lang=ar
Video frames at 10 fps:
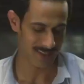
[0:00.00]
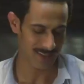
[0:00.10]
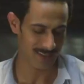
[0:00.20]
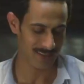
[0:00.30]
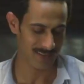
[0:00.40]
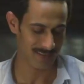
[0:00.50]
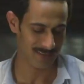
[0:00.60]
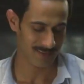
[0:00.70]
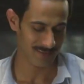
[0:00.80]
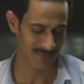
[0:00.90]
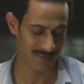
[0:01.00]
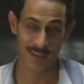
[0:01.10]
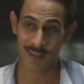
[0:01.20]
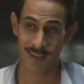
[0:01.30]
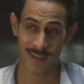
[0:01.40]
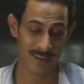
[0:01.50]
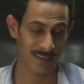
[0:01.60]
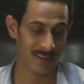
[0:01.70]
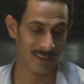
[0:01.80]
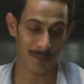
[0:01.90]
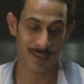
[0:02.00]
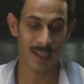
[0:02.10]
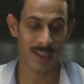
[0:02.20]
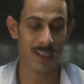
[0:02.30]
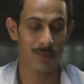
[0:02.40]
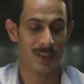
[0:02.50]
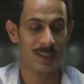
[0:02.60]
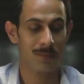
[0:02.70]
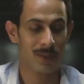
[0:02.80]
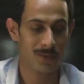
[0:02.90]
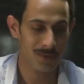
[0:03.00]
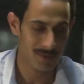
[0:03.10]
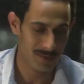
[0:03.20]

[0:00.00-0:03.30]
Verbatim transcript: الا اللي يعوق معانا طب صح كده ابو سيد برضه